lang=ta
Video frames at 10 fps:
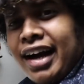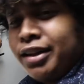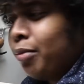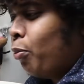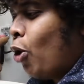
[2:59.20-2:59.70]

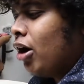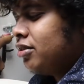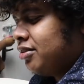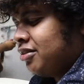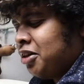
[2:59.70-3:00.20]
அந்த
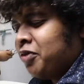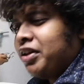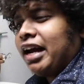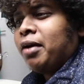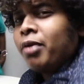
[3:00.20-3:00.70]
பாக்ஸ் ஆஃப்
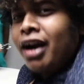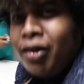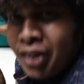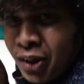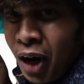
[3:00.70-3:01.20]
த கேமரா
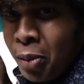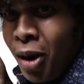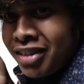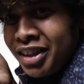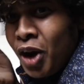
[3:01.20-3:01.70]
நான் வந்து இது ஒரு
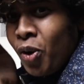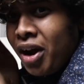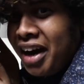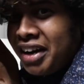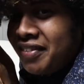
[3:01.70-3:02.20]
தான்
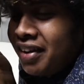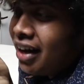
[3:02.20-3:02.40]
உங்களுக்கு காட்டவே